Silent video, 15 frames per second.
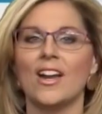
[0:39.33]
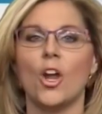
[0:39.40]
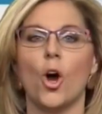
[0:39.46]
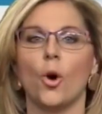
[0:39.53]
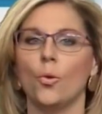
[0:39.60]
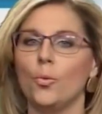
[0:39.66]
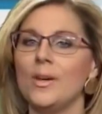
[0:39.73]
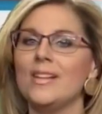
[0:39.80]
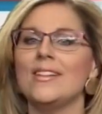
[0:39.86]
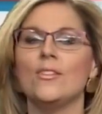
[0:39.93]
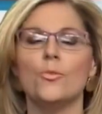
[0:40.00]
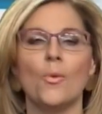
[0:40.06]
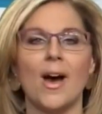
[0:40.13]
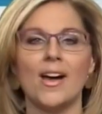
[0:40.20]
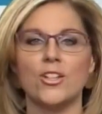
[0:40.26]
Alors oui,
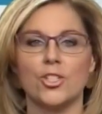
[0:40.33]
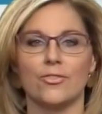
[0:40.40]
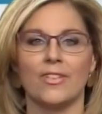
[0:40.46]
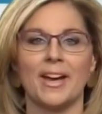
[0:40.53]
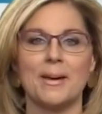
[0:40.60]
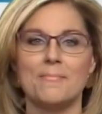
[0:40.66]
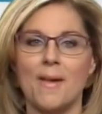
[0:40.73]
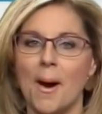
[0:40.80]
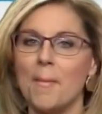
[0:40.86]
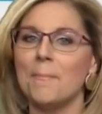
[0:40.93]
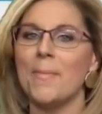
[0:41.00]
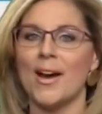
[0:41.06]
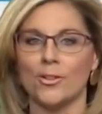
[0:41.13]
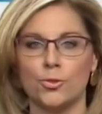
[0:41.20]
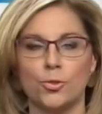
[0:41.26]
des nuages vraiment
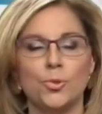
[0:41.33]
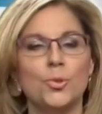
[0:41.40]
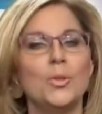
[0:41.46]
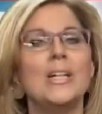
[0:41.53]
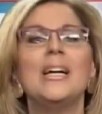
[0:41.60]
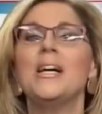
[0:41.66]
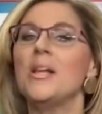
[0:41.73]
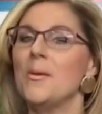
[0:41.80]
partout.